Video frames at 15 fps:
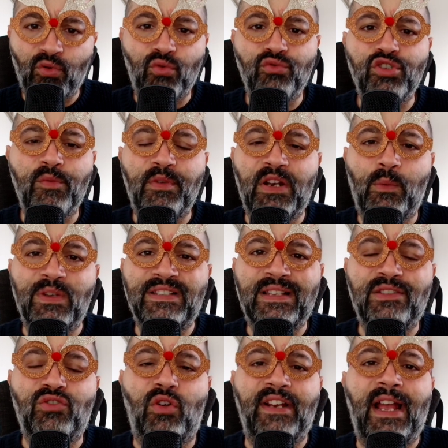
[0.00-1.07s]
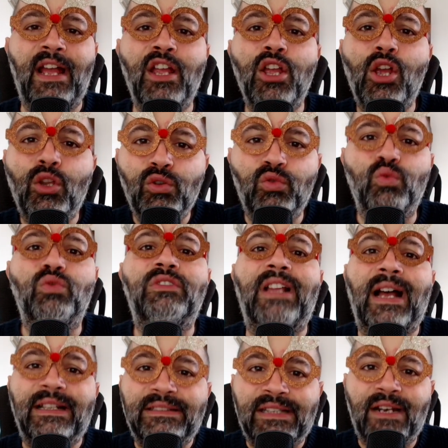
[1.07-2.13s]
concepire questa storia
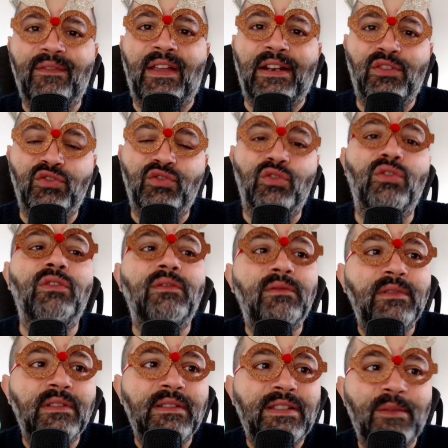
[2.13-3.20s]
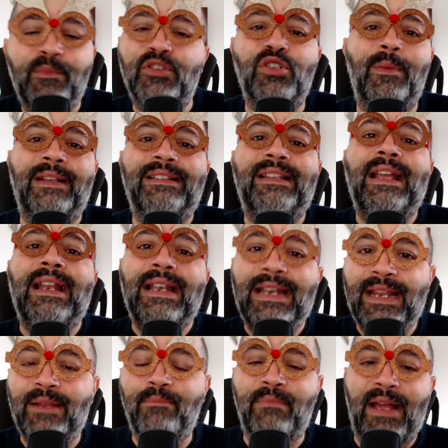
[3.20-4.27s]
tutta attraverso semplicemente
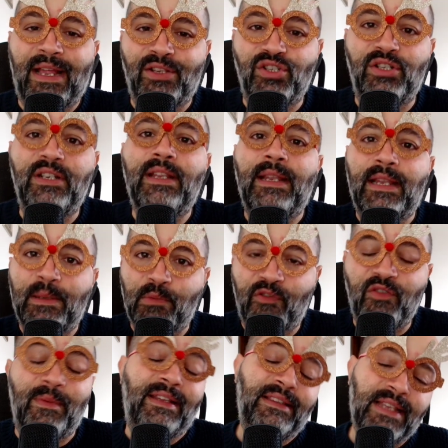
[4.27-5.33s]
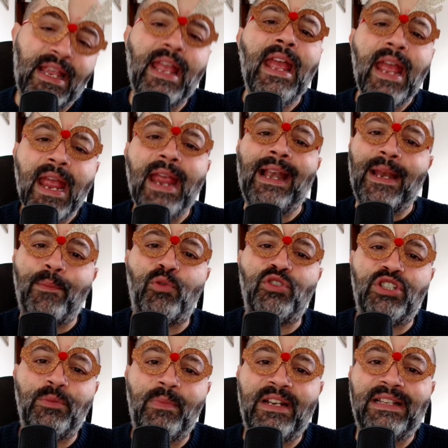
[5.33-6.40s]
le immagini, i movimenti e le
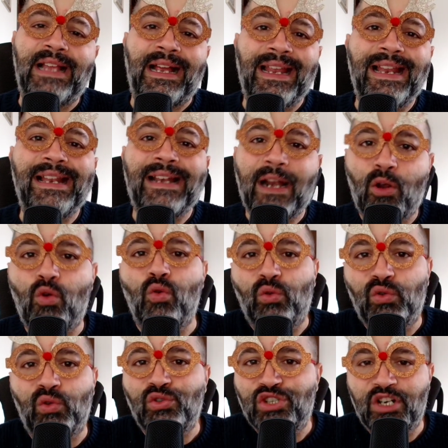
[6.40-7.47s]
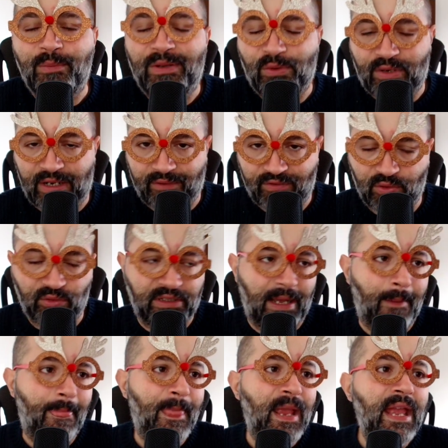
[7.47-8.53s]
possibilità che il racconto cinematografico dà.
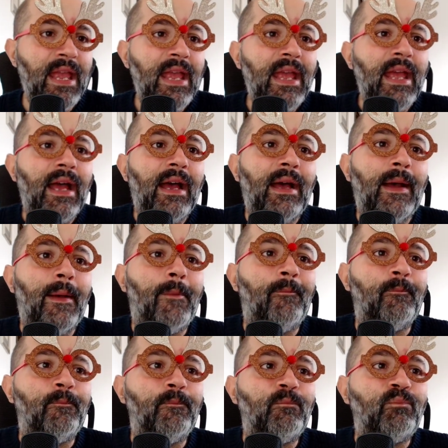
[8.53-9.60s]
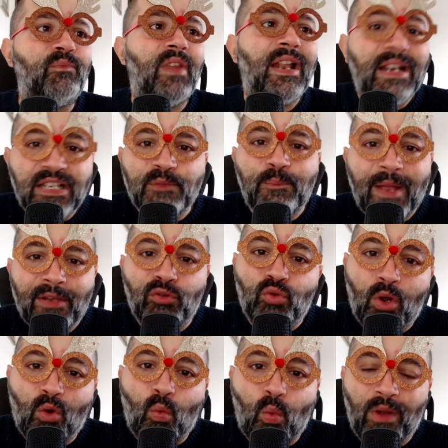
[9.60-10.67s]
Um,
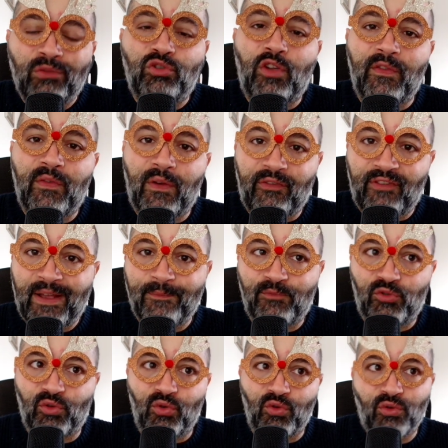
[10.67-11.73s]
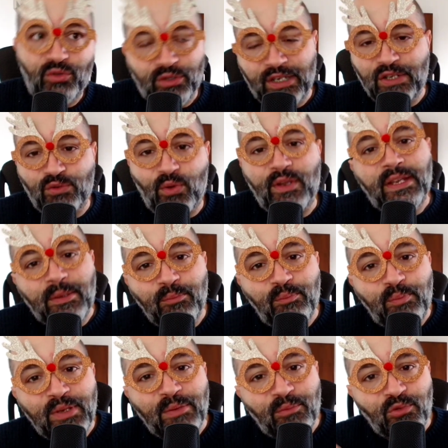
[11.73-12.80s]
rispetto a quanto aveva fatto nei suoi
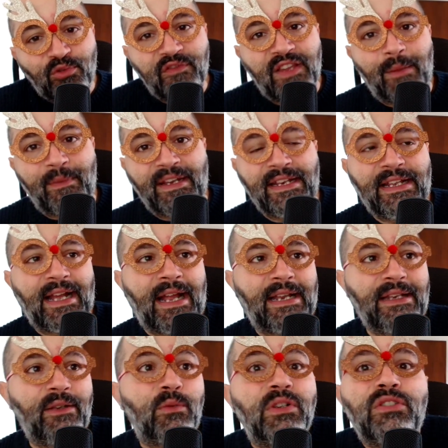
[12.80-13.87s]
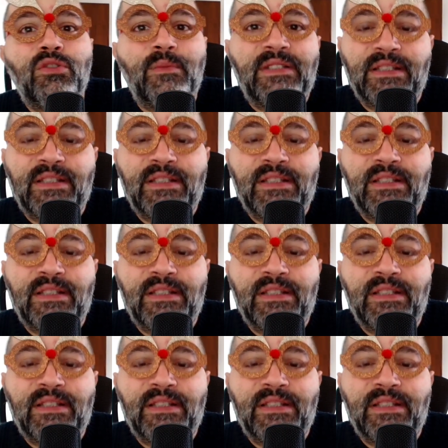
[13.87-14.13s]
B-movie americani, questo mi